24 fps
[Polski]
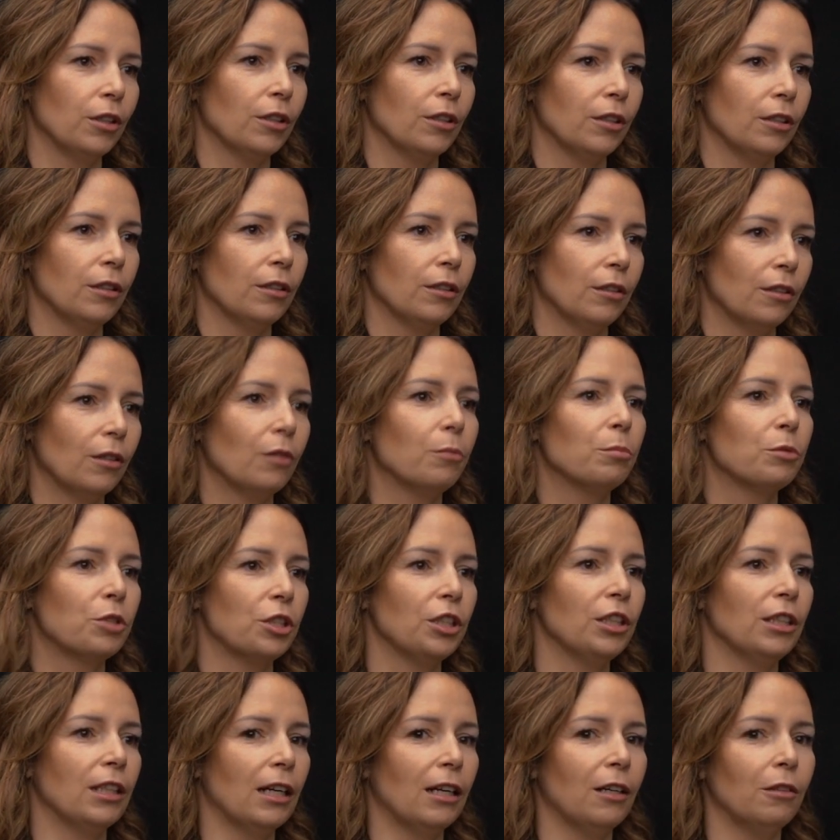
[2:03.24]
i
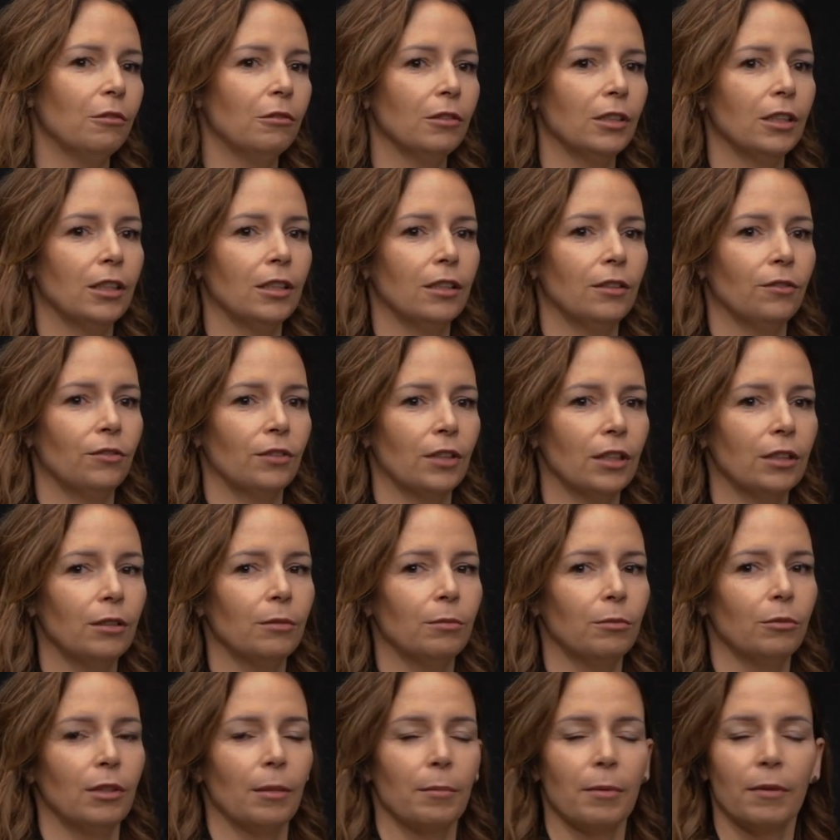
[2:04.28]
obcinał i wtedy
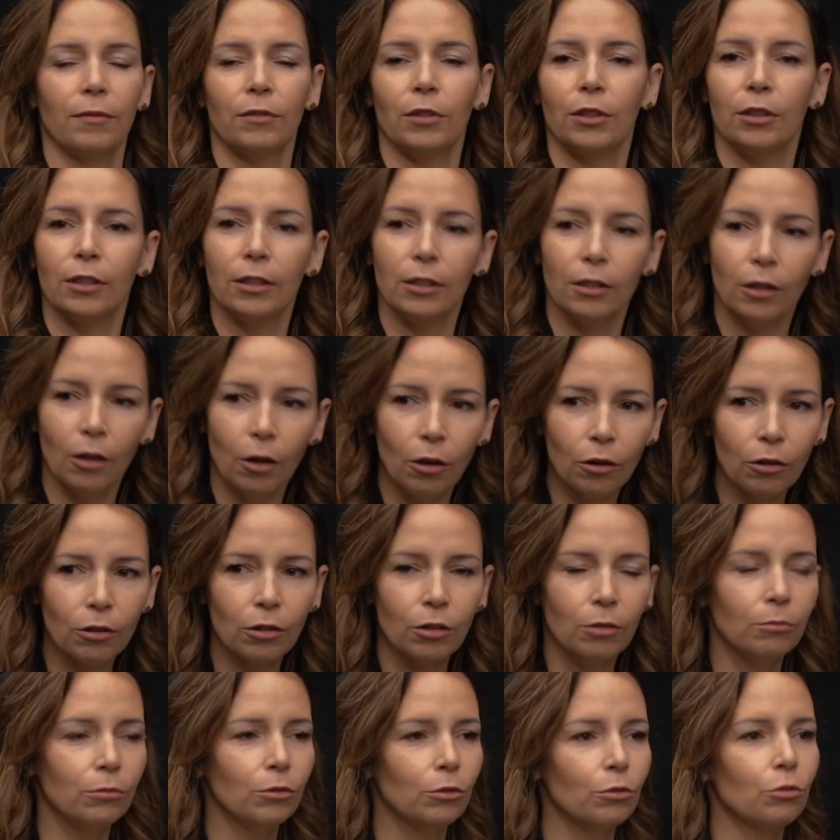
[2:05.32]
był naprawdę
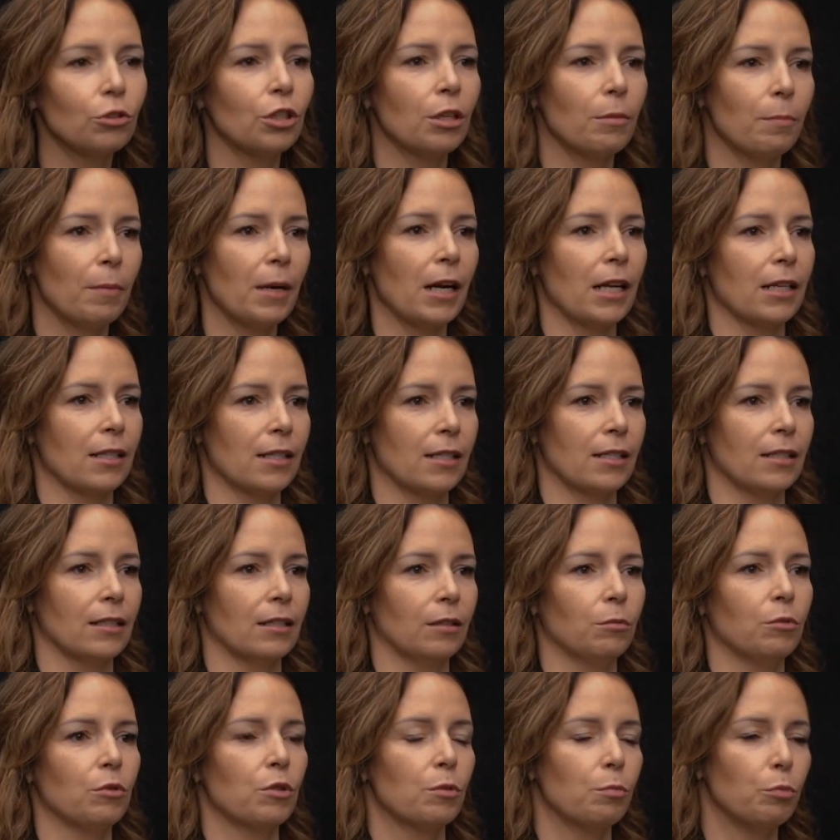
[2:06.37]
ogrom dużej pracy.
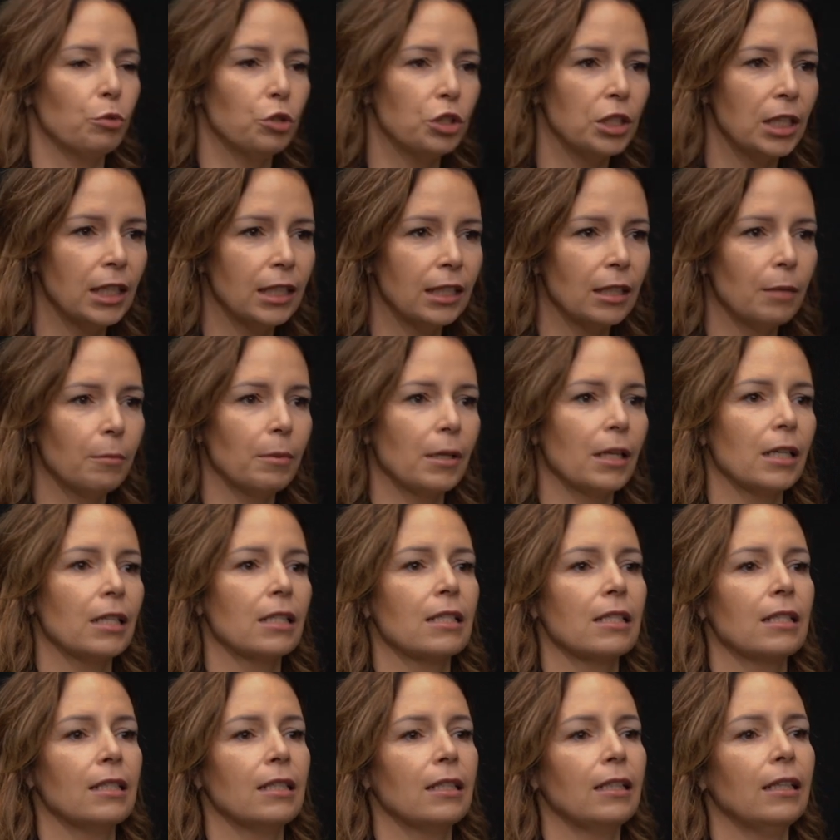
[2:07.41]
To był spółdzielnie
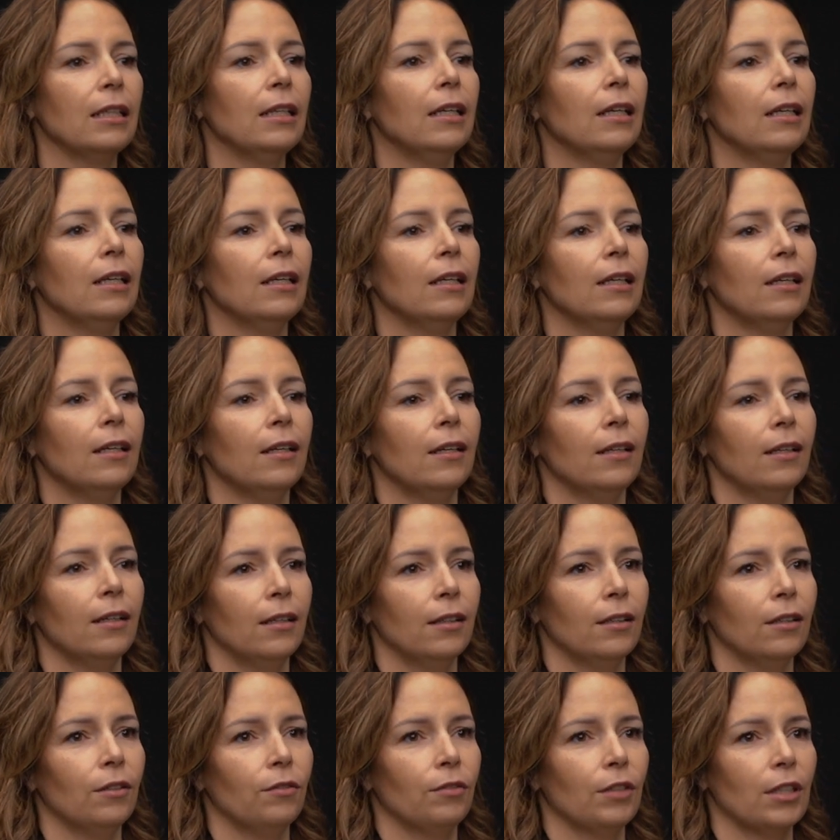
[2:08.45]
pracy.
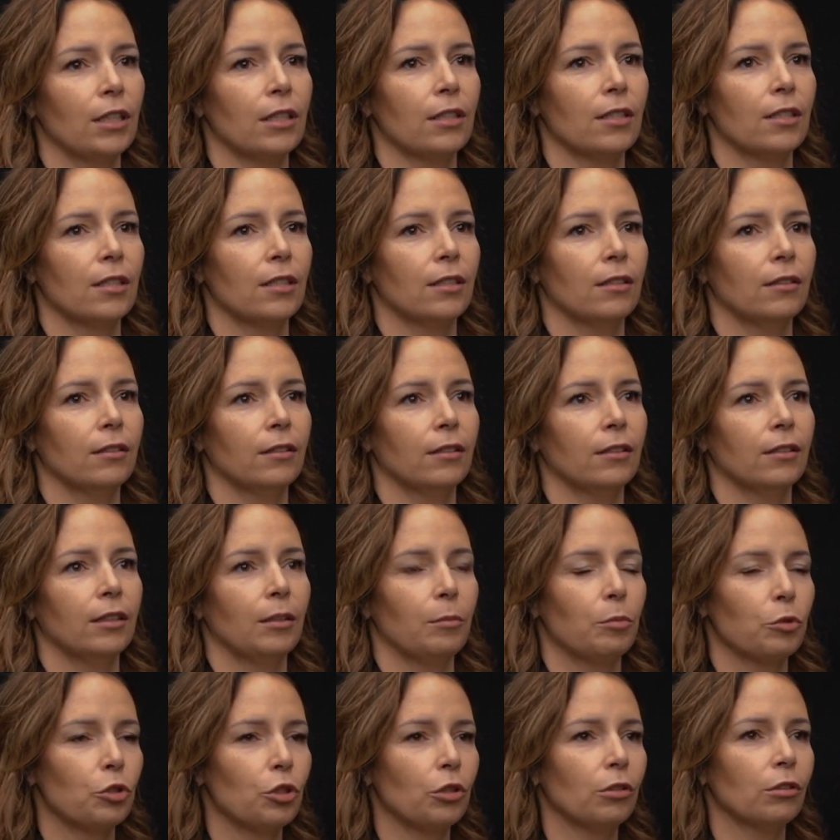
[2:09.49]
E, więc e,
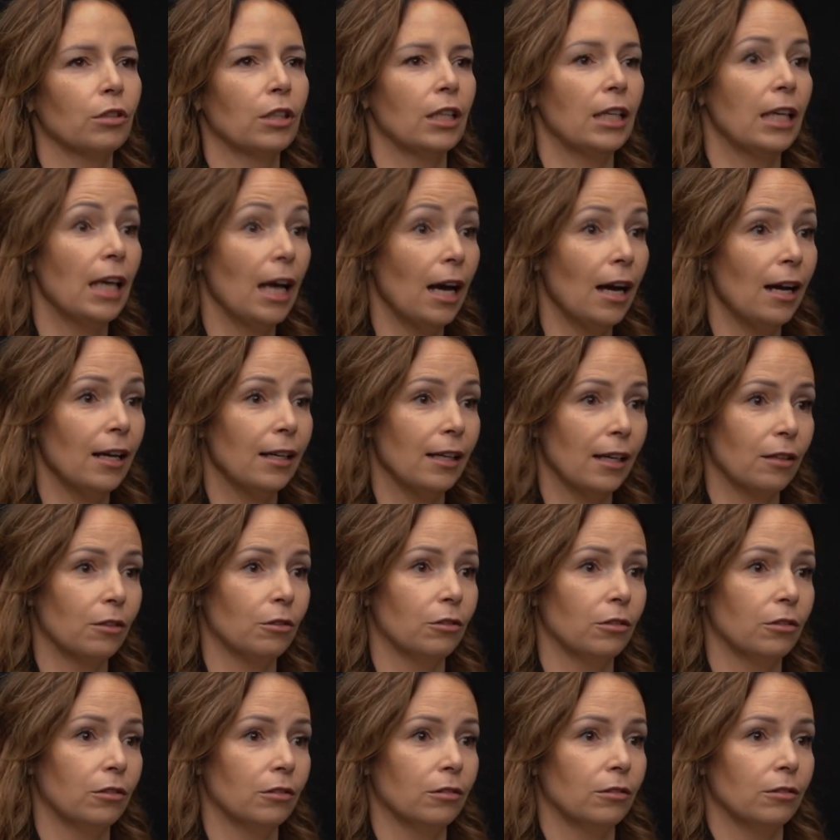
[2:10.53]
te początki ja,
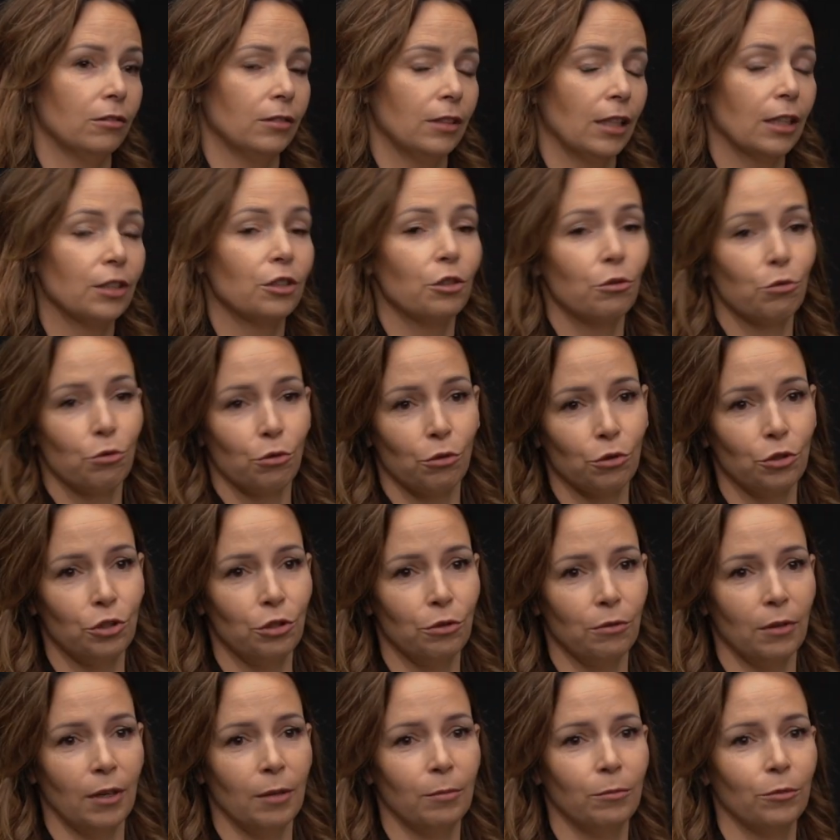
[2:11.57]
jako, jak się już
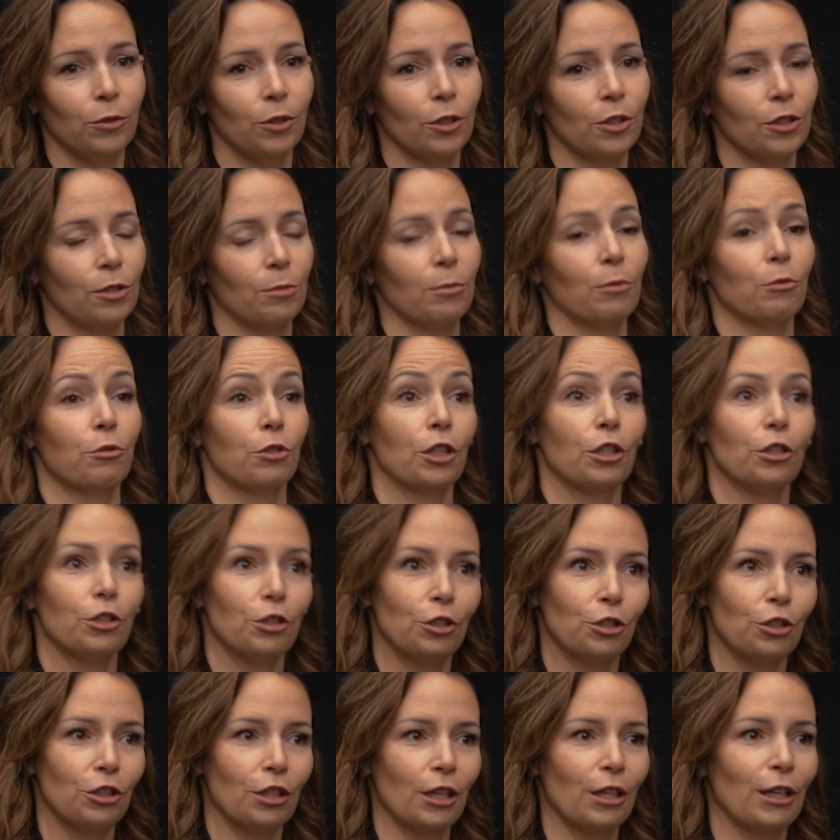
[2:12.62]
rodziłam, mój miał
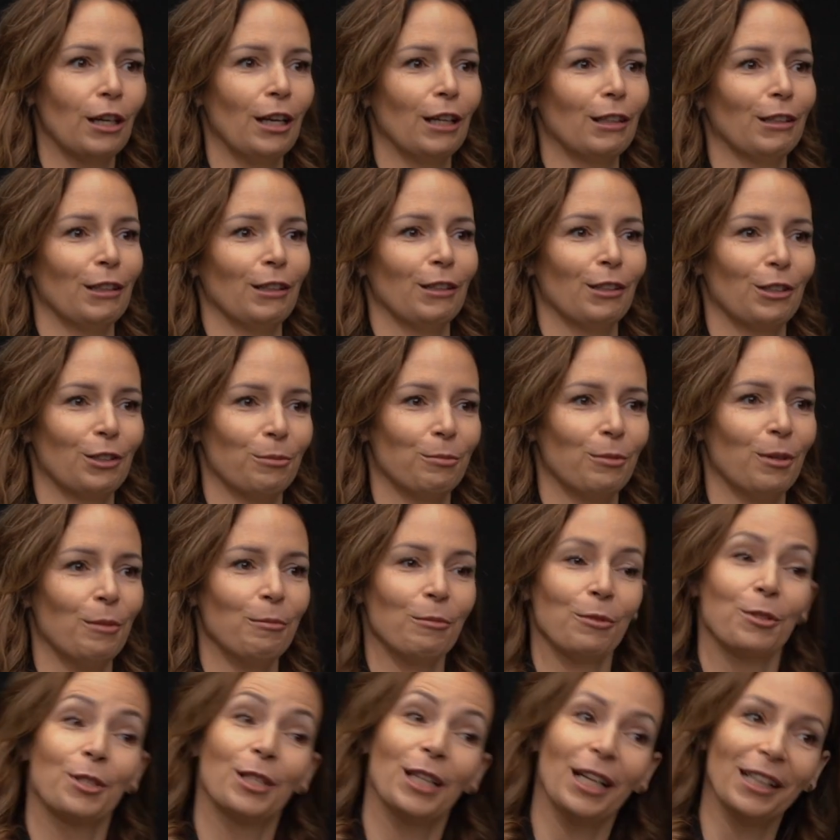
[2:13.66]
44 lata, to już byłam
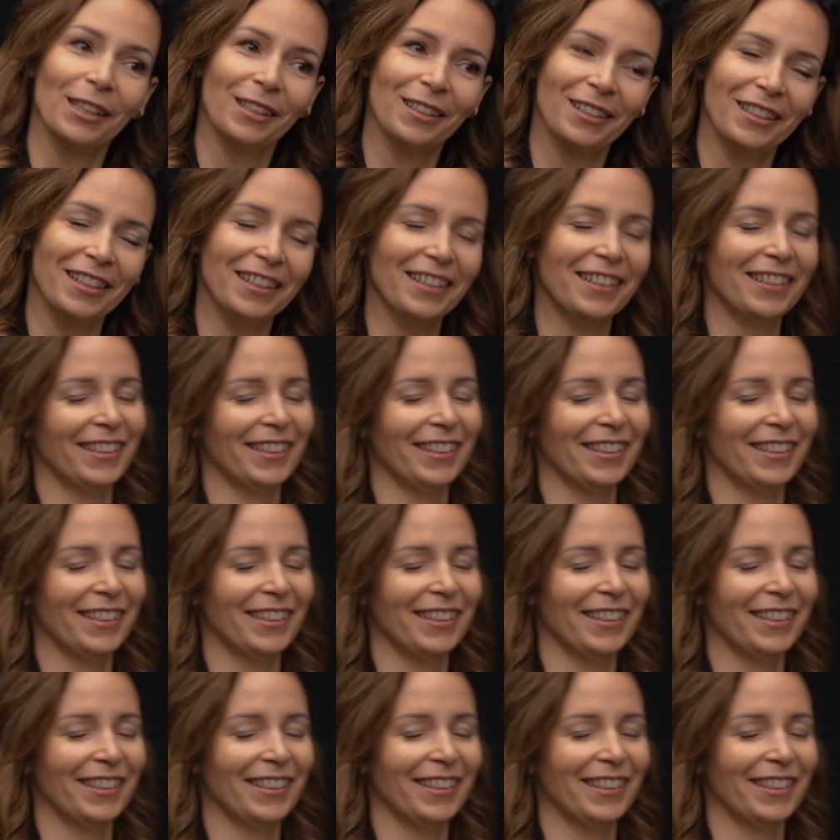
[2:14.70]
ostatnia,